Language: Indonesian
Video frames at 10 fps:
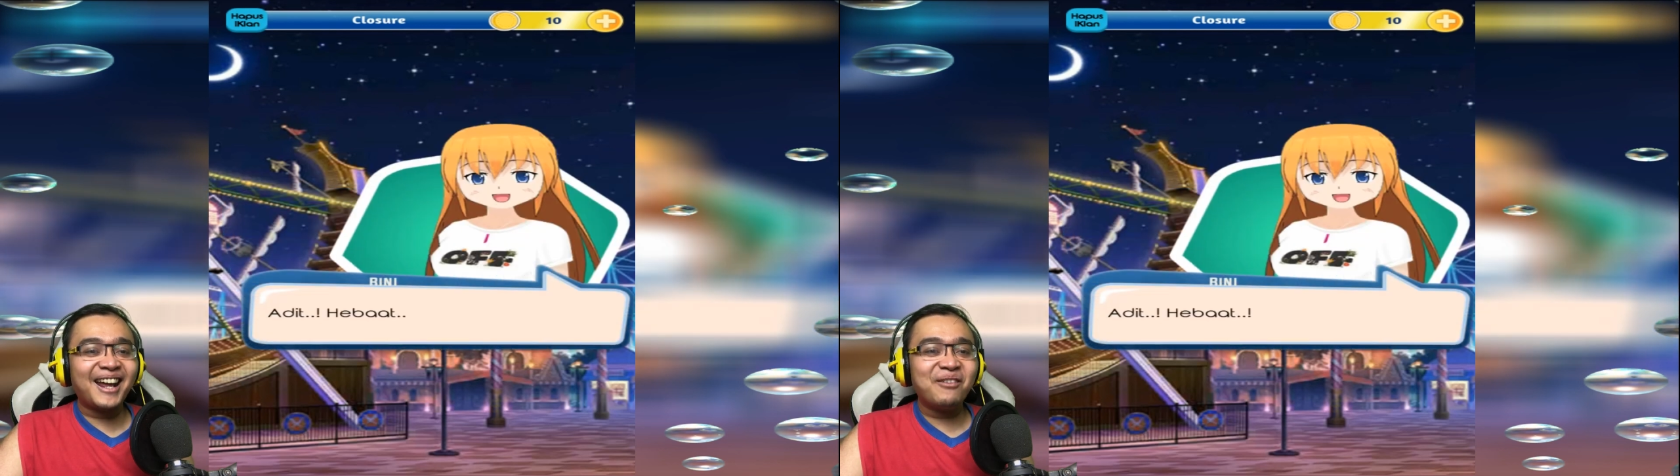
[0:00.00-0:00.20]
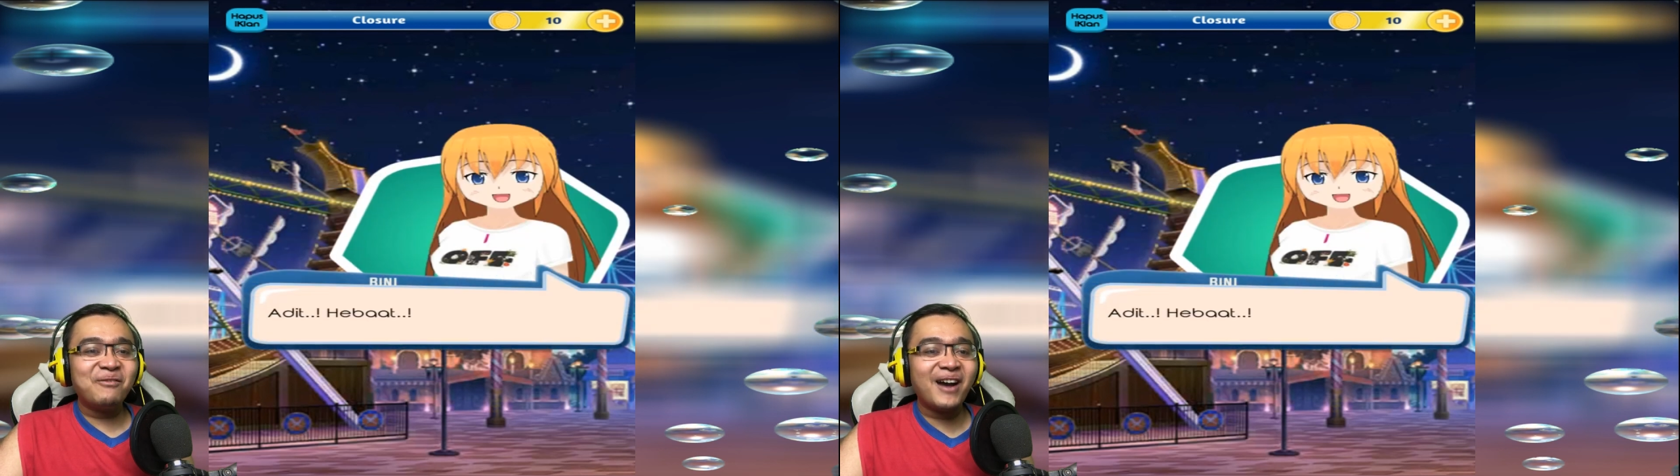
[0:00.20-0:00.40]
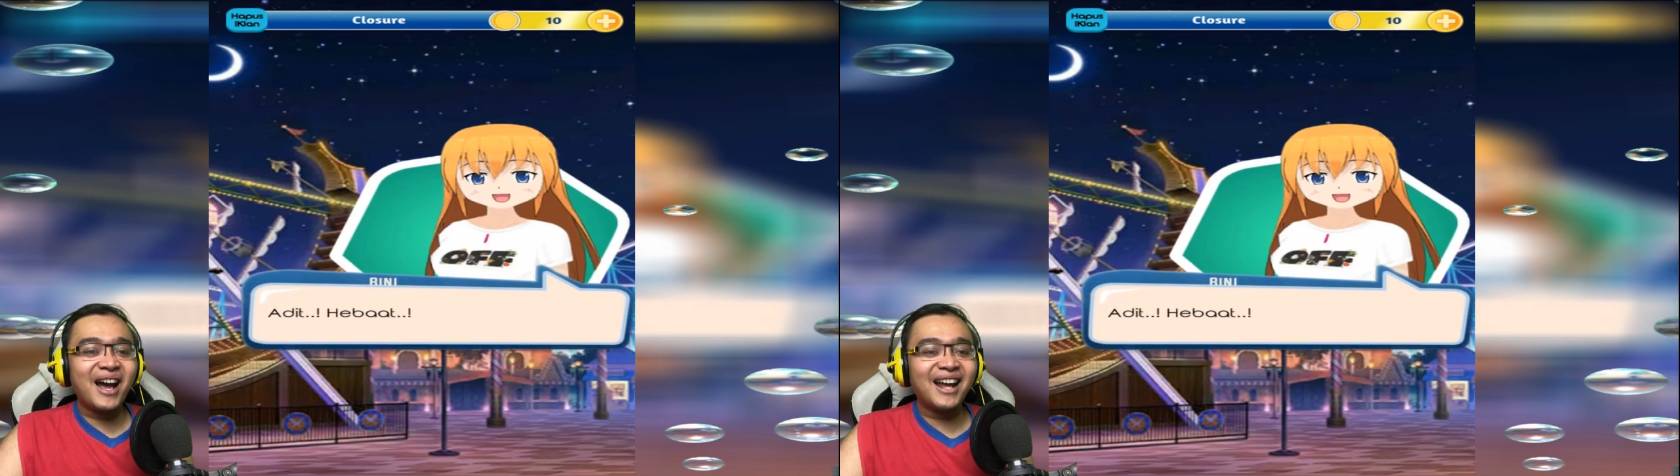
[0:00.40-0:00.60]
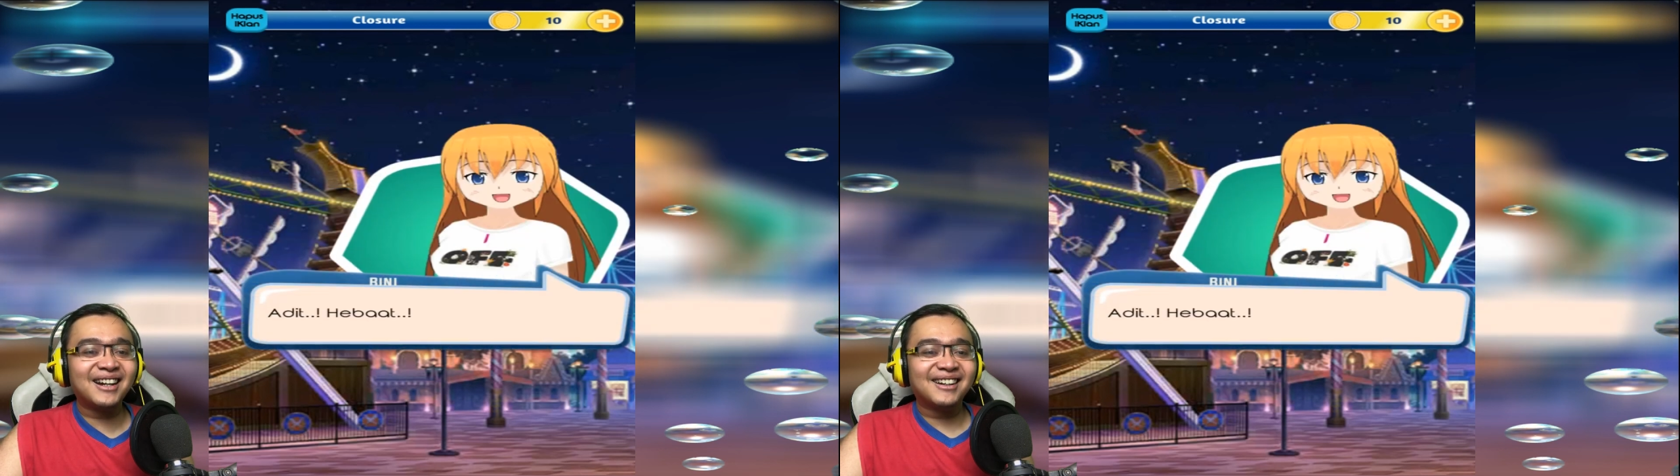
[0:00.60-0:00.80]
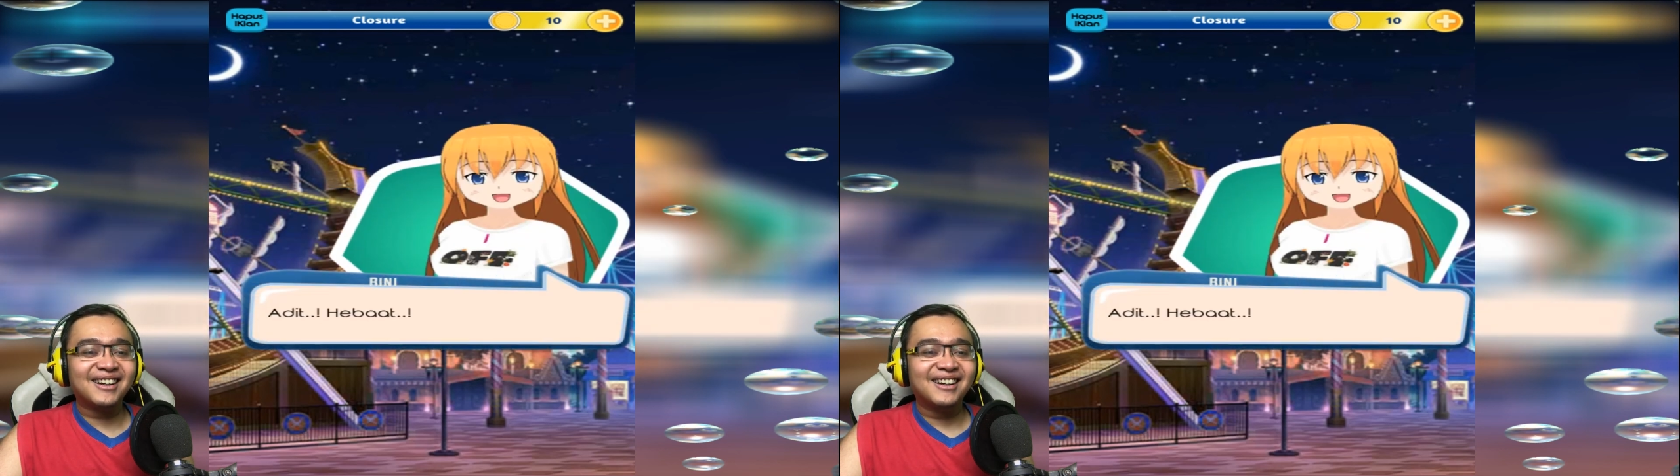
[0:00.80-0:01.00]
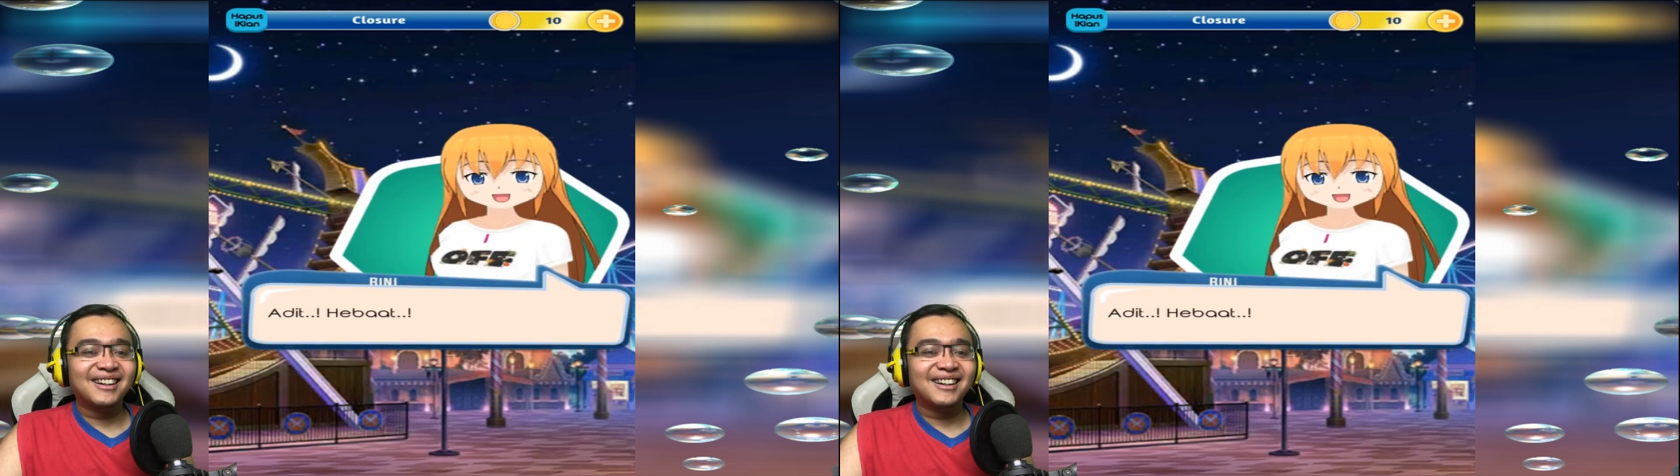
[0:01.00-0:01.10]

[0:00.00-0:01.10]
hebat.